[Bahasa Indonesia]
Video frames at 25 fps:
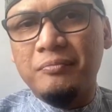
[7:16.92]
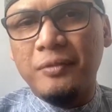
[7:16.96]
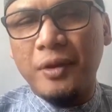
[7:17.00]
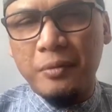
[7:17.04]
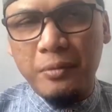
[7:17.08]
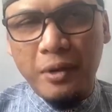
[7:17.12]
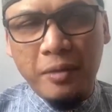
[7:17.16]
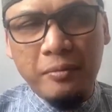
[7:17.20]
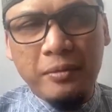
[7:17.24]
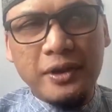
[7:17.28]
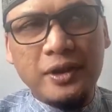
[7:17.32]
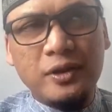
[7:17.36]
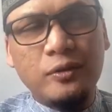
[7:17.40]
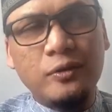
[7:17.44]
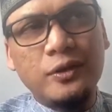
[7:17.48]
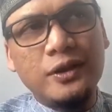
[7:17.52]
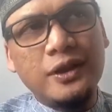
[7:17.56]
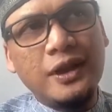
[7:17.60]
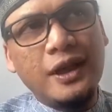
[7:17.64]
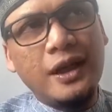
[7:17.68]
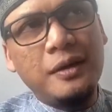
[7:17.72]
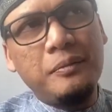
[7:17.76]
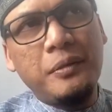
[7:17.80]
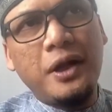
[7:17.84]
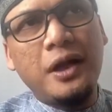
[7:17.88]
Memang betul
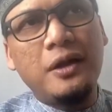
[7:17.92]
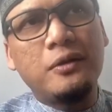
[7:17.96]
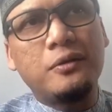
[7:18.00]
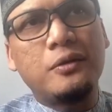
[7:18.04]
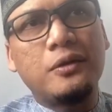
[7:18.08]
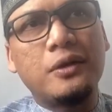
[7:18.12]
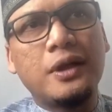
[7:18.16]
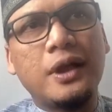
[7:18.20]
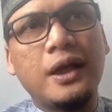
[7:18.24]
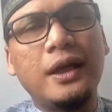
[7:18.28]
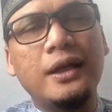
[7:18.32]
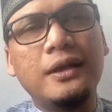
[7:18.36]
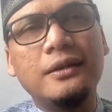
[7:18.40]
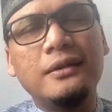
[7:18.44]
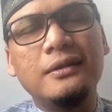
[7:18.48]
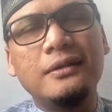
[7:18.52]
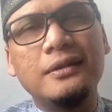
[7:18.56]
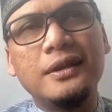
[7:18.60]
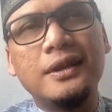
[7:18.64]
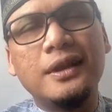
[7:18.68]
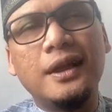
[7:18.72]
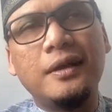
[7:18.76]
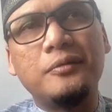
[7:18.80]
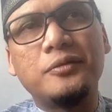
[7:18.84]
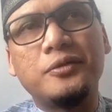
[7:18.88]
di dalam Al-Quran,
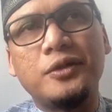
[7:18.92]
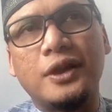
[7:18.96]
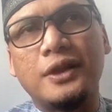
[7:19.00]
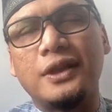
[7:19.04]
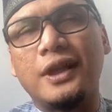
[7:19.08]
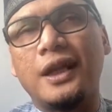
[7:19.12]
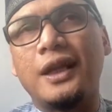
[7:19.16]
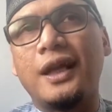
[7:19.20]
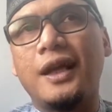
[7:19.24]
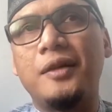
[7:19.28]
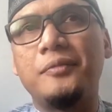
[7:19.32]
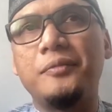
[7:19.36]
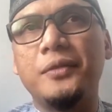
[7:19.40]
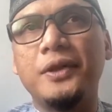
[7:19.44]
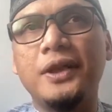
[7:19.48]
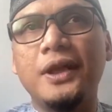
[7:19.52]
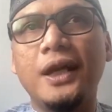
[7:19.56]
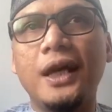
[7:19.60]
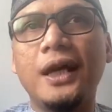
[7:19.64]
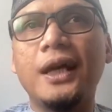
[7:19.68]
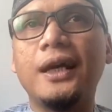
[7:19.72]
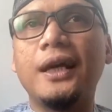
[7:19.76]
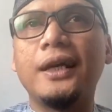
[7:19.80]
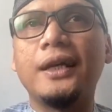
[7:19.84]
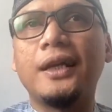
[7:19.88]
di dalam surat
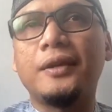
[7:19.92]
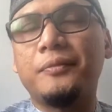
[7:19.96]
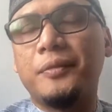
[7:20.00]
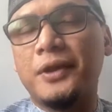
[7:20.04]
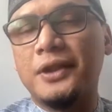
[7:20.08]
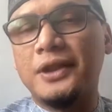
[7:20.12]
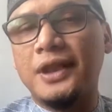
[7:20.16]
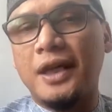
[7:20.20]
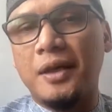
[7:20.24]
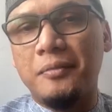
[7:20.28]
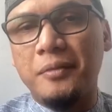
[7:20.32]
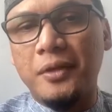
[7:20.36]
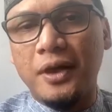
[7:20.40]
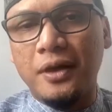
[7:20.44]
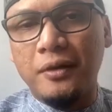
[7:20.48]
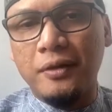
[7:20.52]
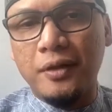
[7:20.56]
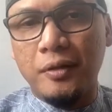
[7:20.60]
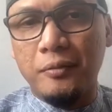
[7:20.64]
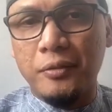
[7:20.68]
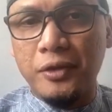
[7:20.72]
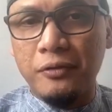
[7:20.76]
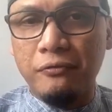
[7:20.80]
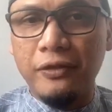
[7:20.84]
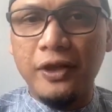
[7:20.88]
Al-Anbiya ayat pertama
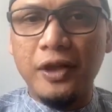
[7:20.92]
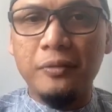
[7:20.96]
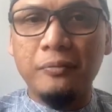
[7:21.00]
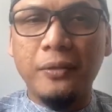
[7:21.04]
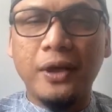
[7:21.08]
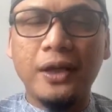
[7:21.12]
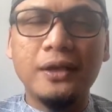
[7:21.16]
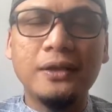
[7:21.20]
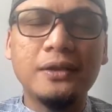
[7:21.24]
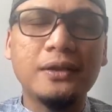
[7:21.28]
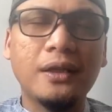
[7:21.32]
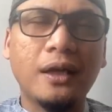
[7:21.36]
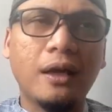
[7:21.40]
Allah berfirman,